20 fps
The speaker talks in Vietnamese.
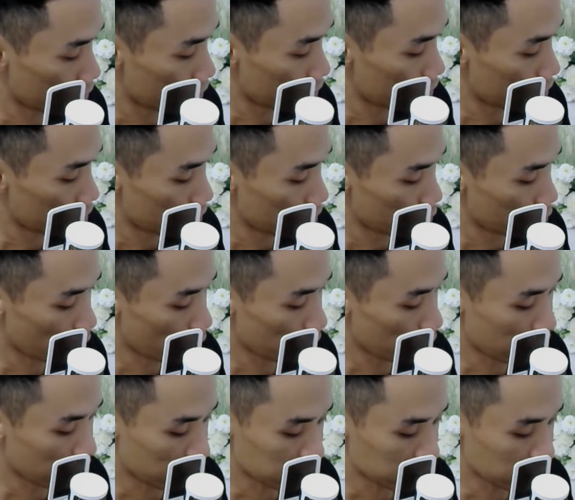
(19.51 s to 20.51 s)
quê nhà
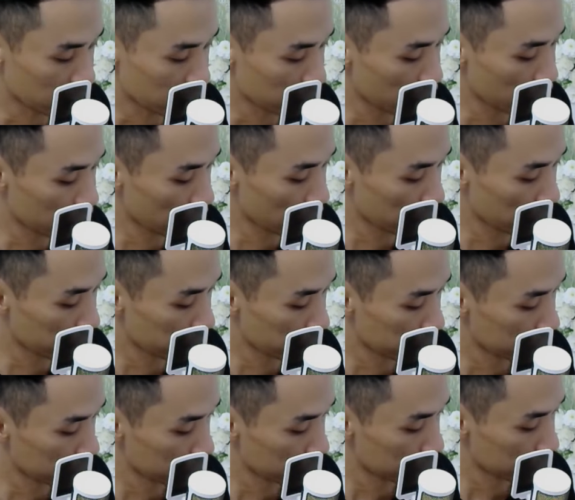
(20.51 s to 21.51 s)
xa tít tắp
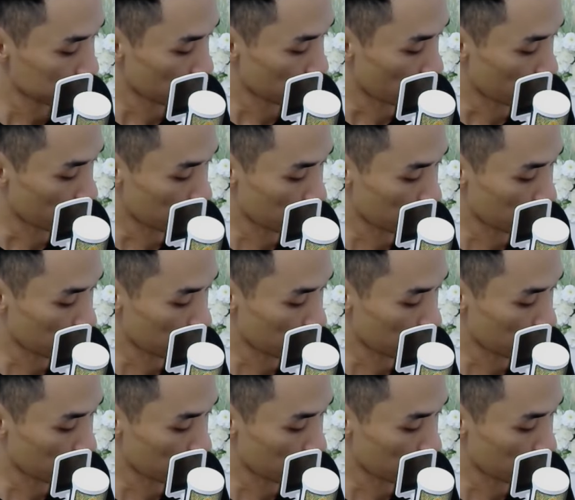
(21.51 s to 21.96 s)
cậu khóc